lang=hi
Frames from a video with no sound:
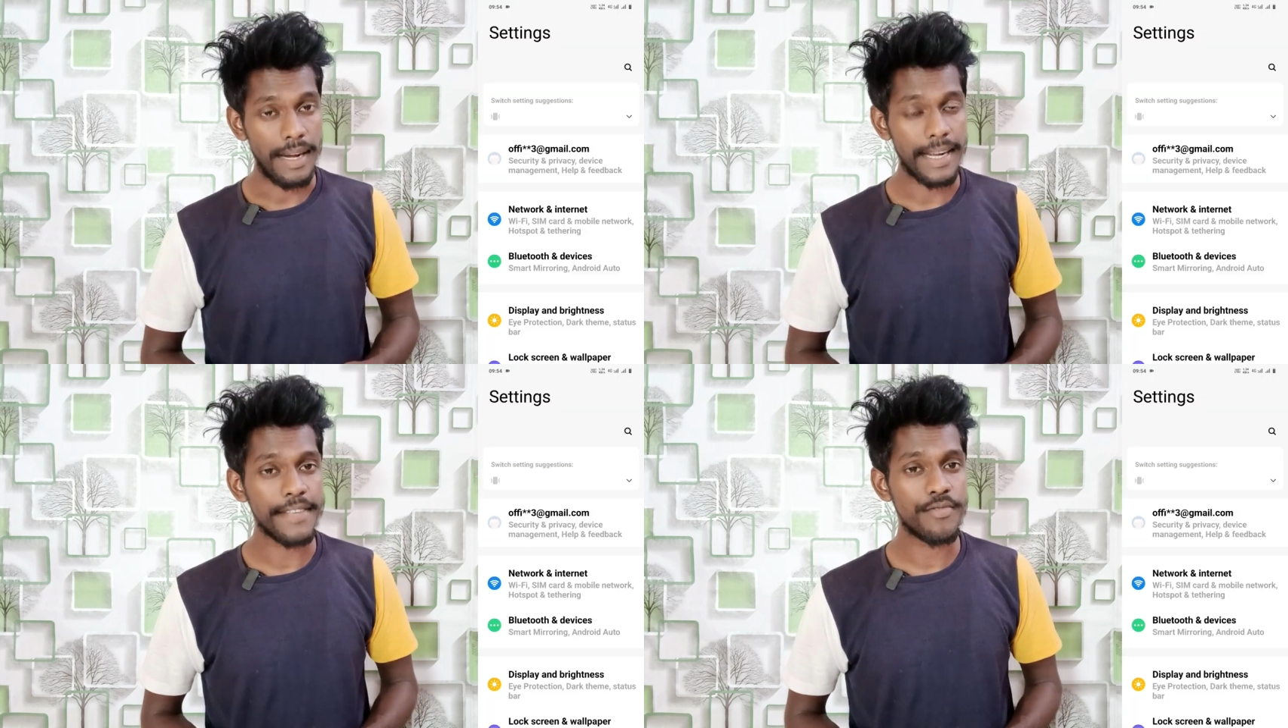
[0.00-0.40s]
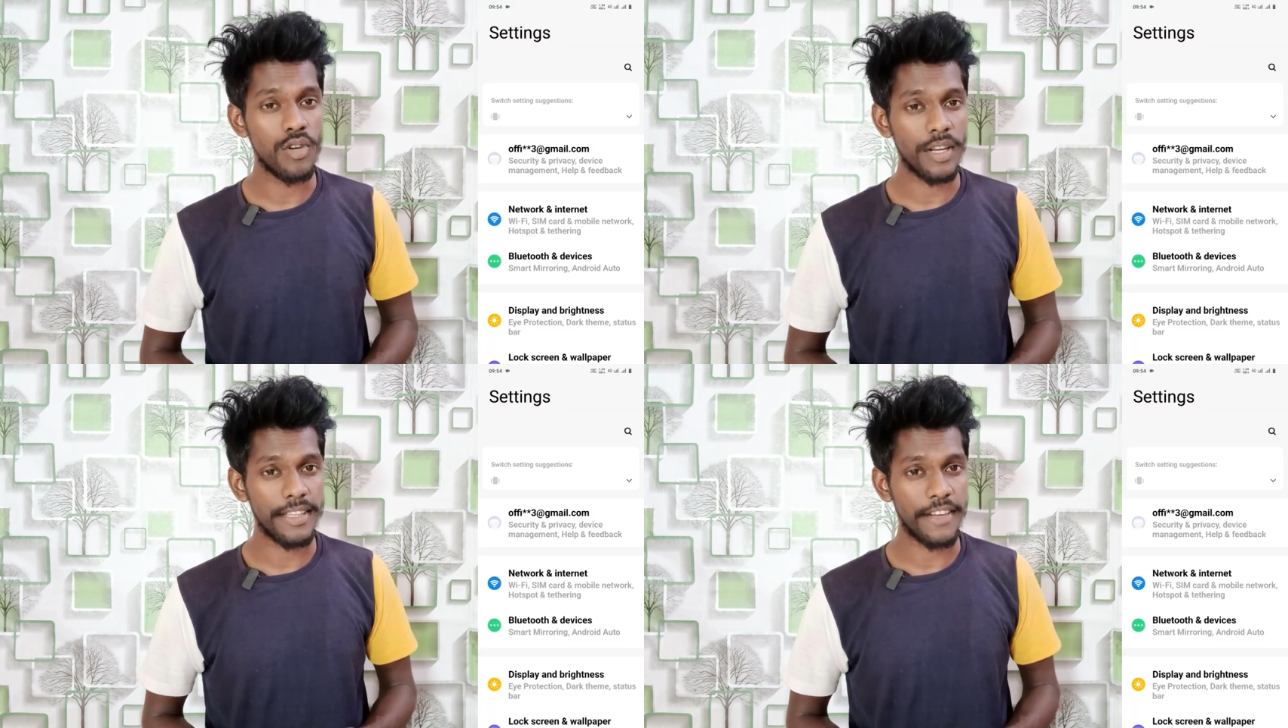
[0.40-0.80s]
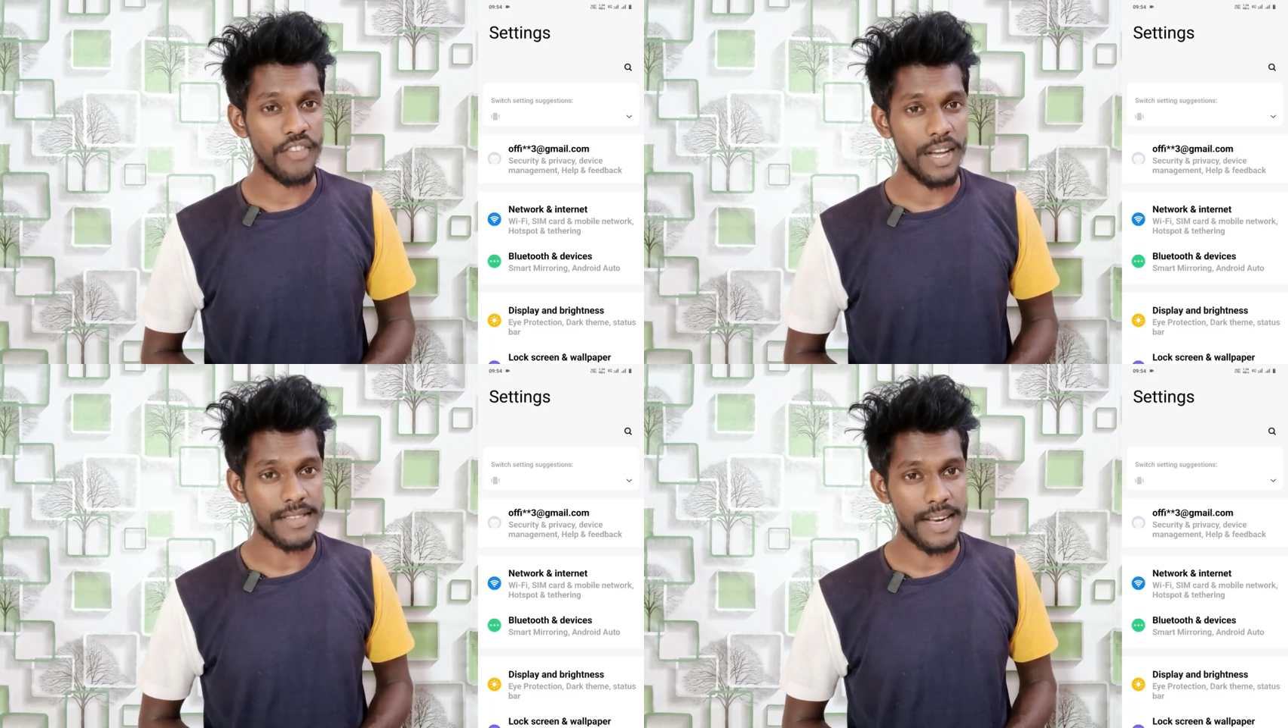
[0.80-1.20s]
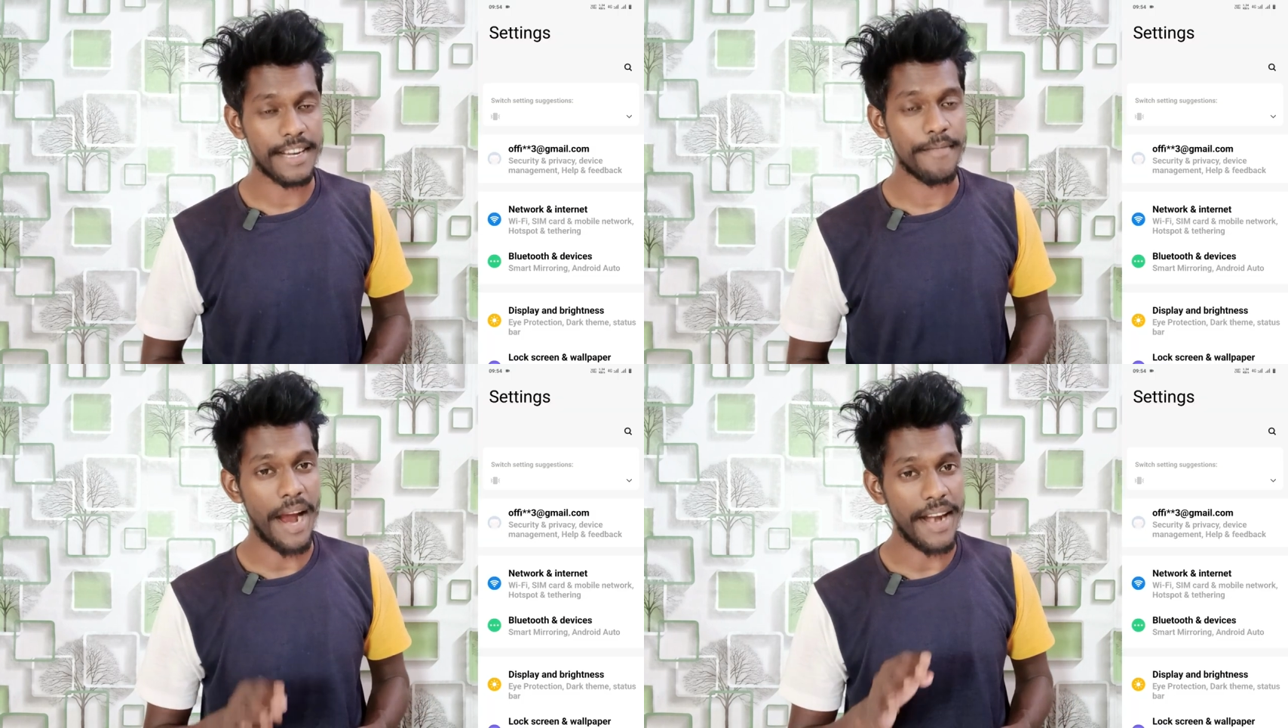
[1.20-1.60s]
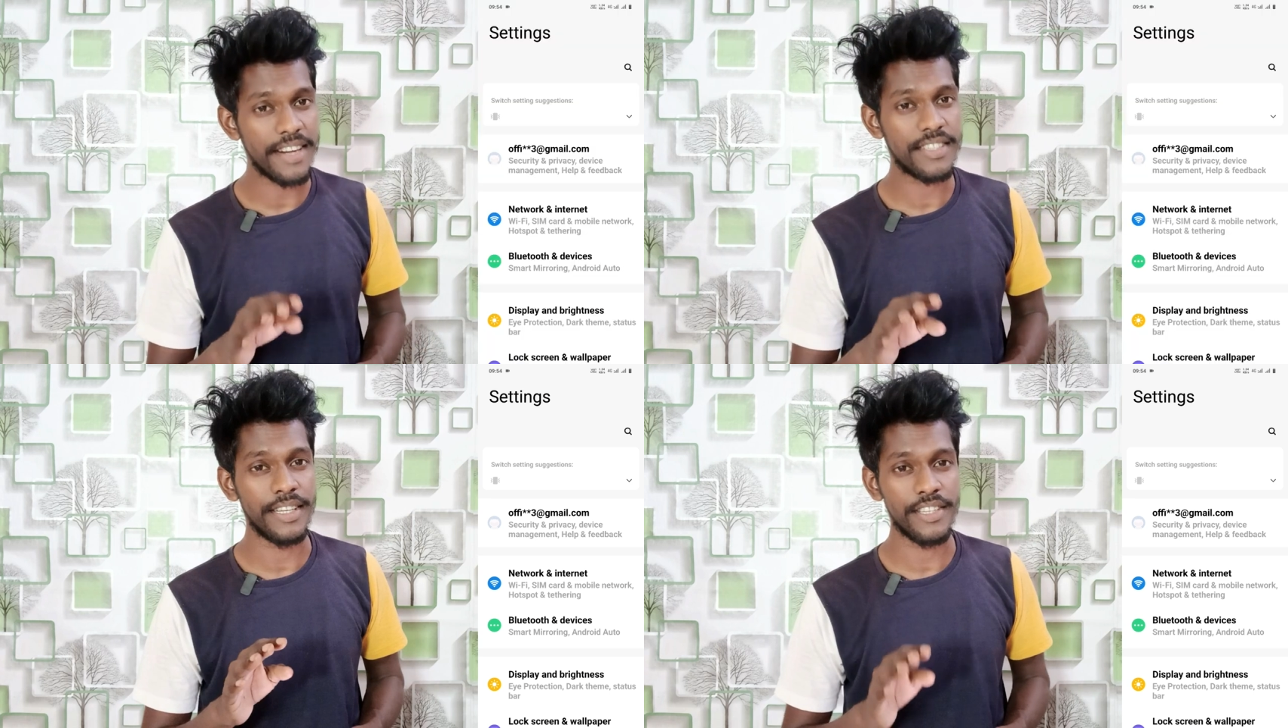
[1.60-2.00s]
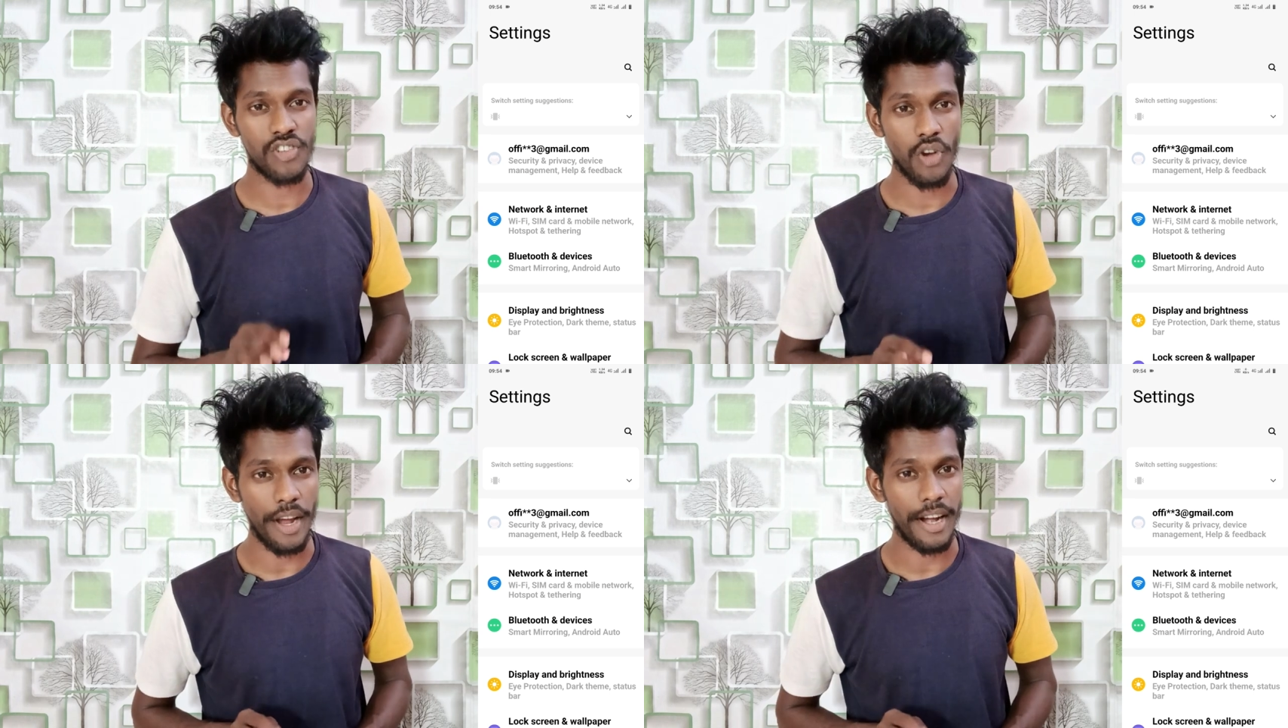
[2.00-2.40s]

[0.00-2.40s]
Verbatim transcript: पहले गाइस फोन के अंदर फ्लैश लाइट रिमाइंडर सेटिंग्स को